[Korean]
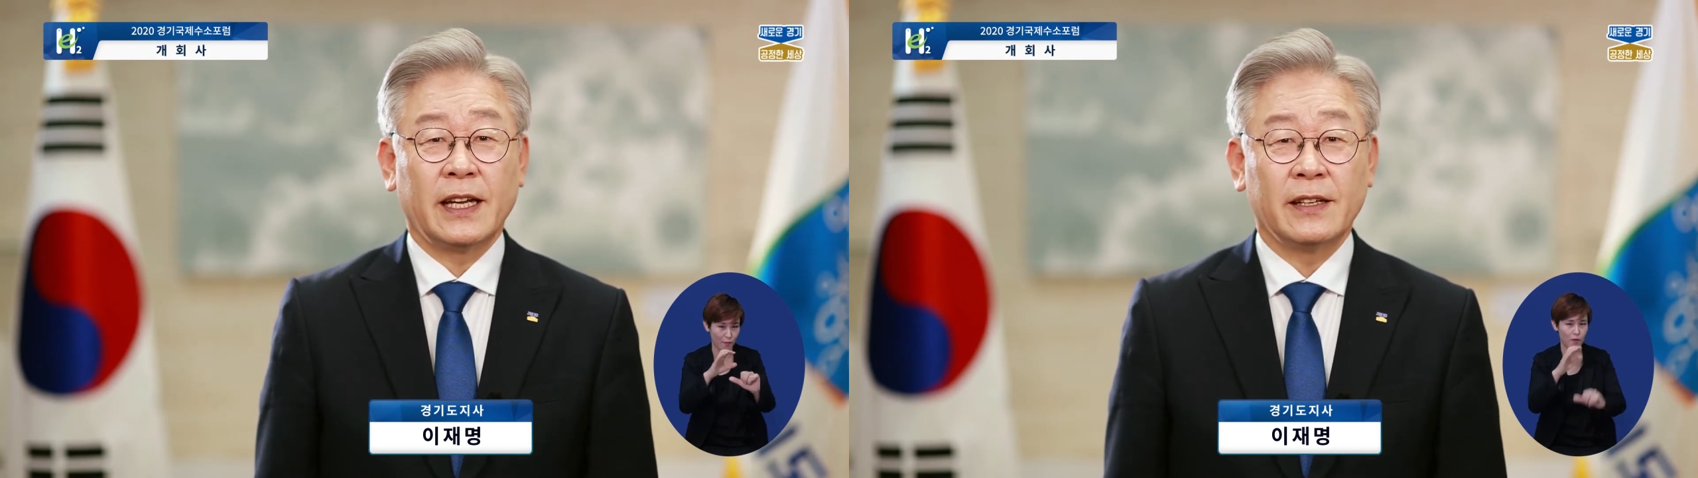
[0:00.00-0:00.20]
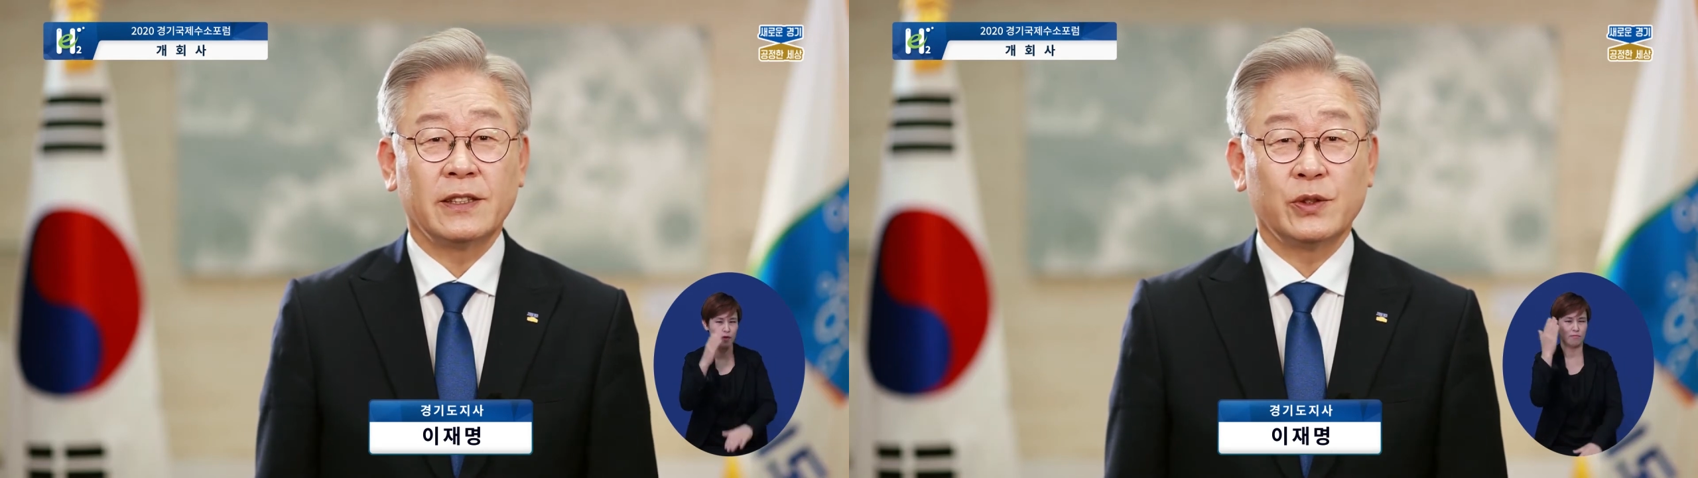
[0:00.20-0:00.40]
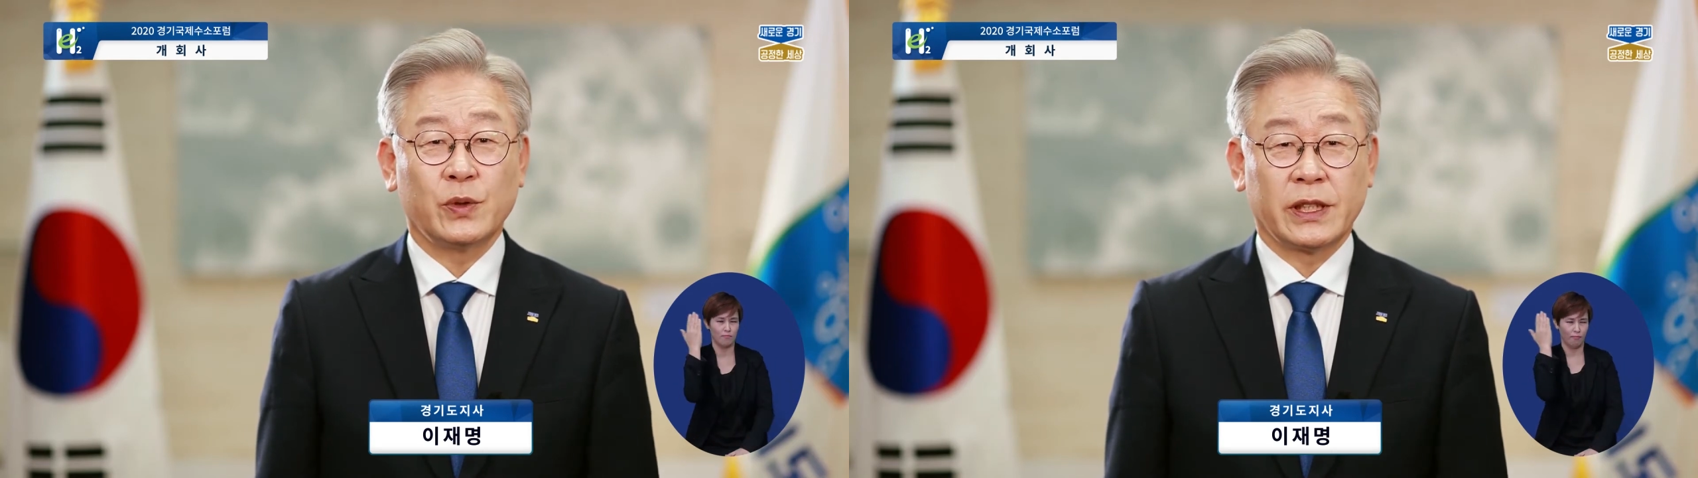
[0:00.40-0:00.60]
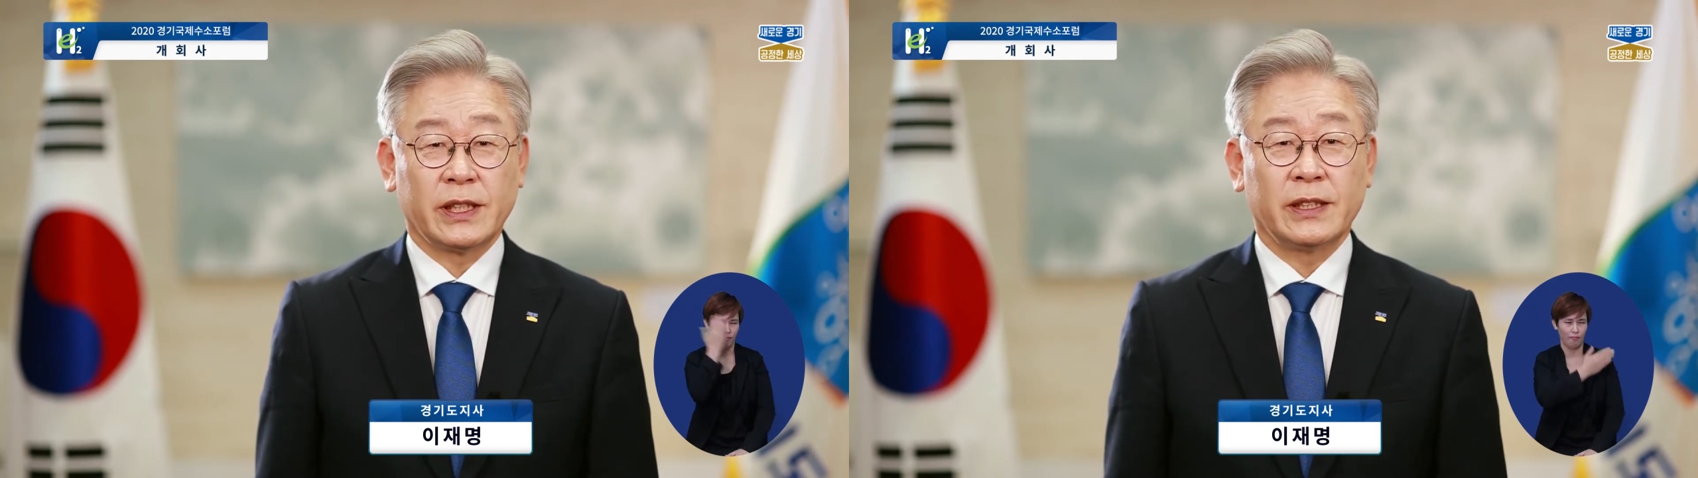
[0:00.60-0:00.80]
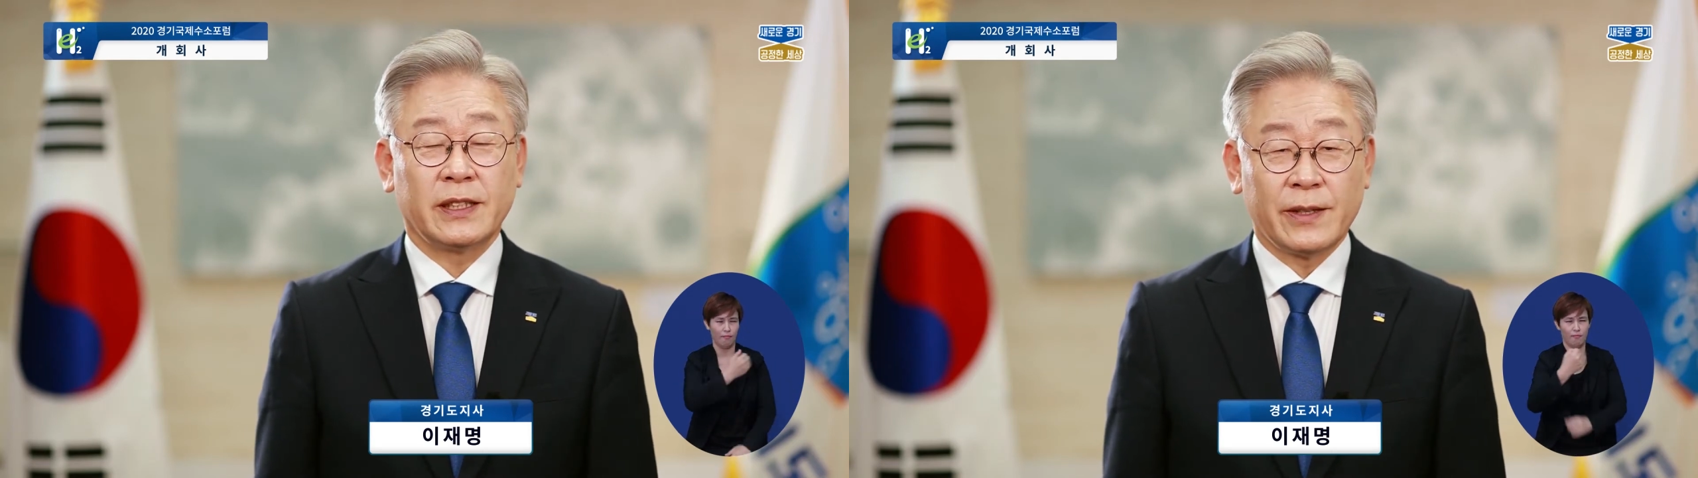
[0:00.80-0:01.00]

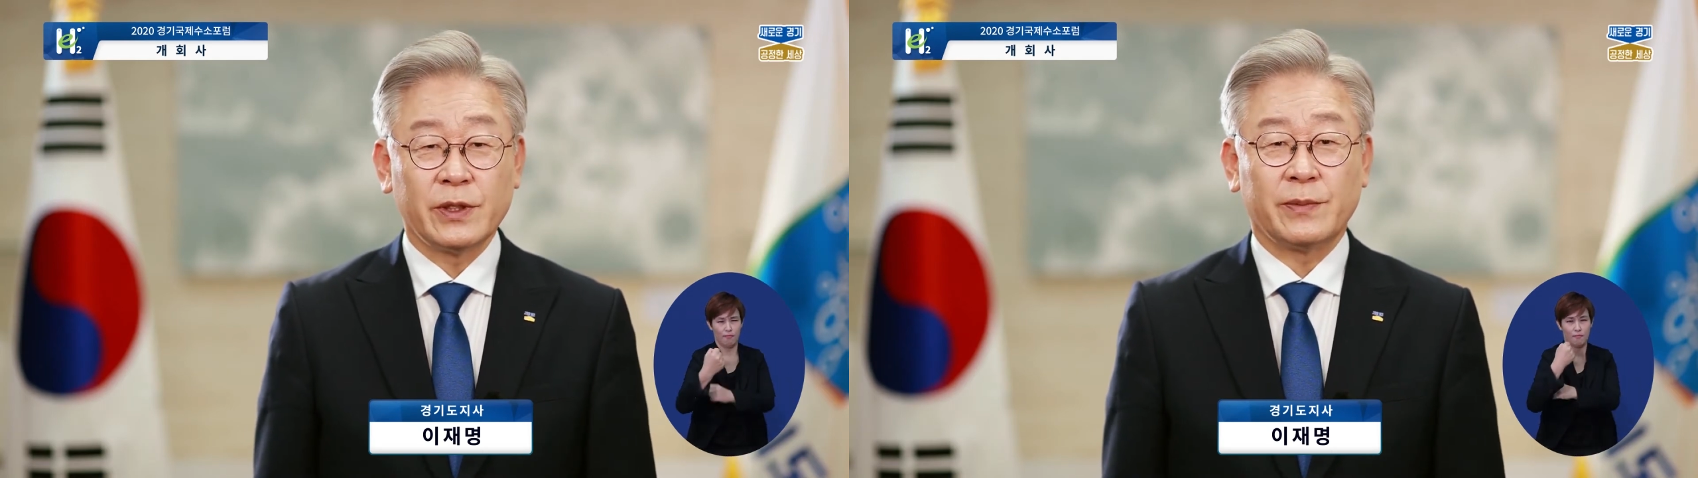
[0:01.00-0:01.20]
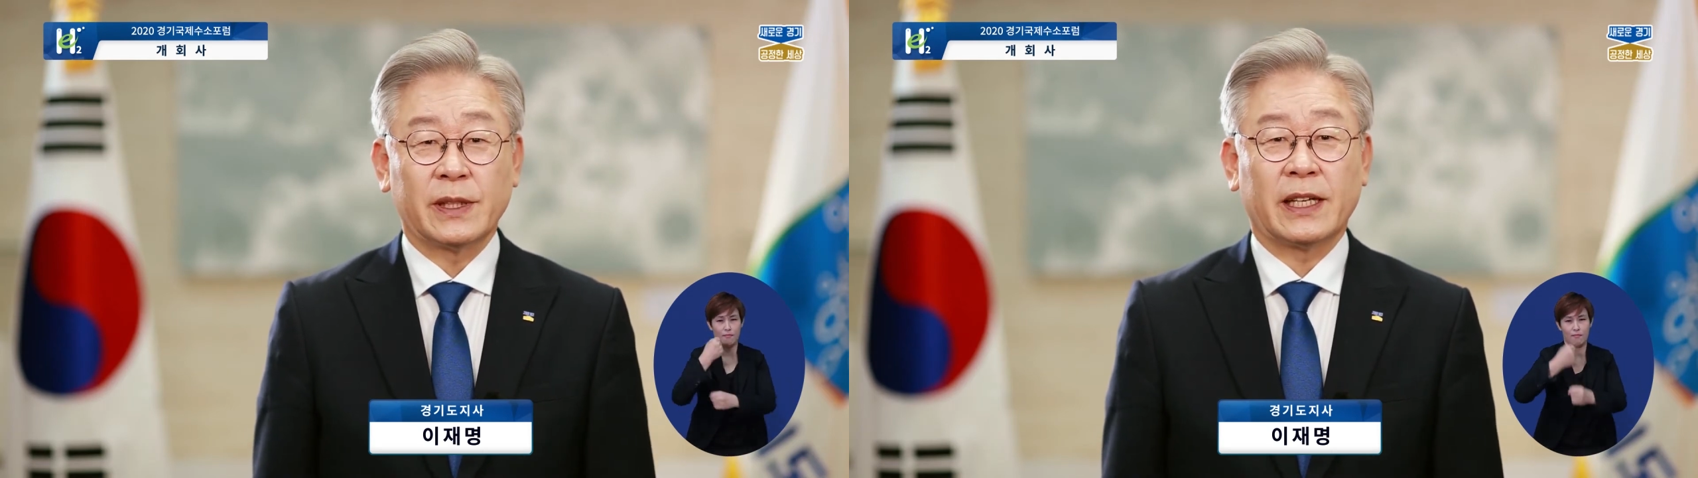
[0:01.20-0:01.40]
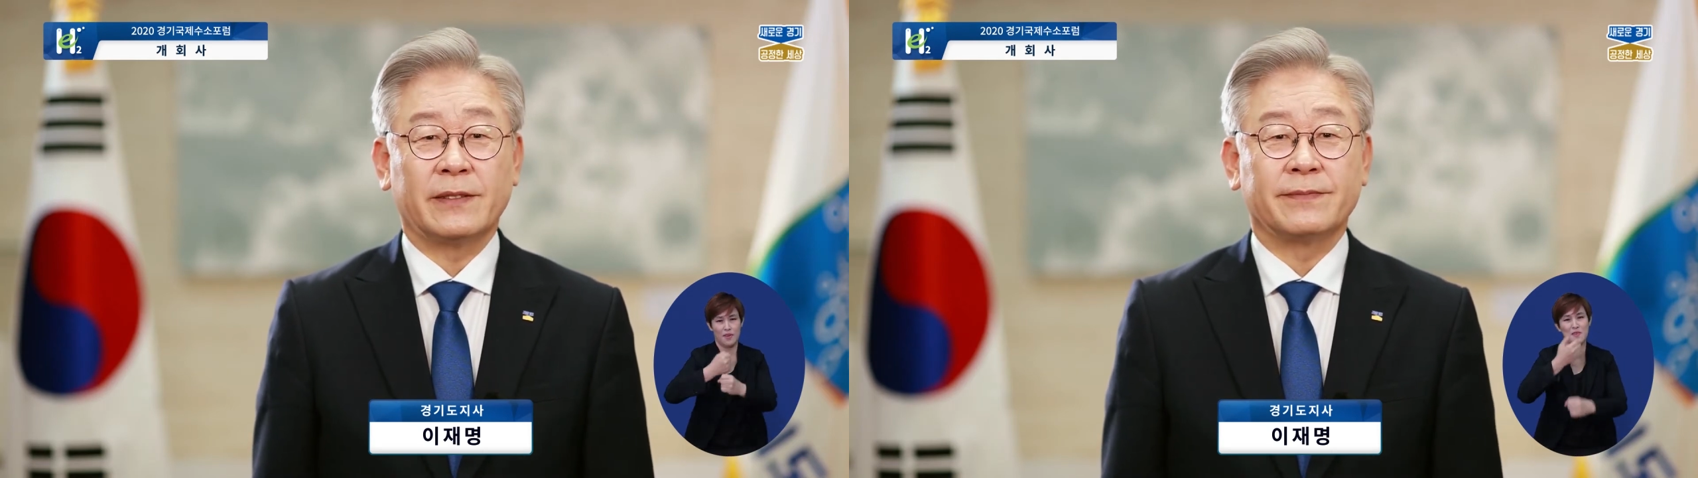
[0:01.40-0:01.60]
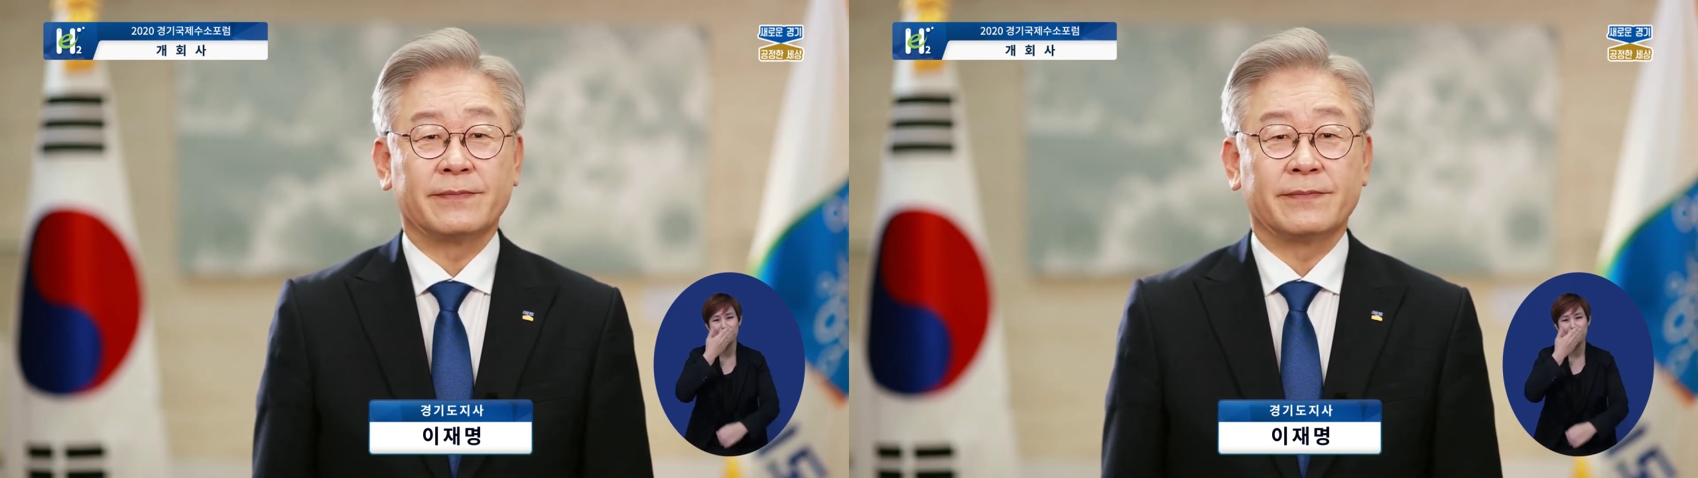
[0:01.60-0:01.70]
에너지원이기 때문입니다.